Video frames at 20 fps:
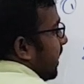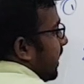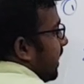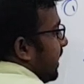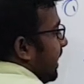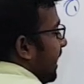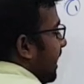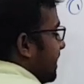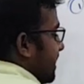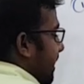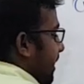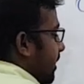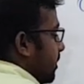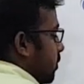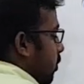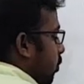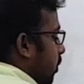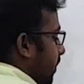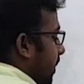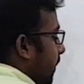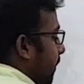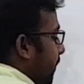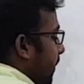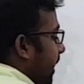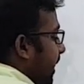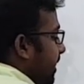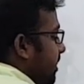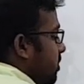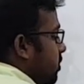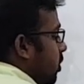இங்கிலீஷ் என்னன்னு சொல்லுவோம்னா ப்ரீ
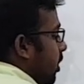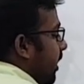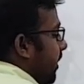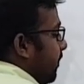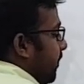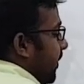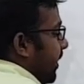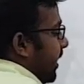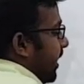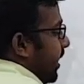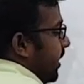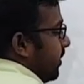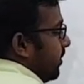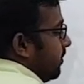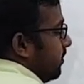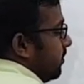ஹிஸ்டாரிக் பீரியட்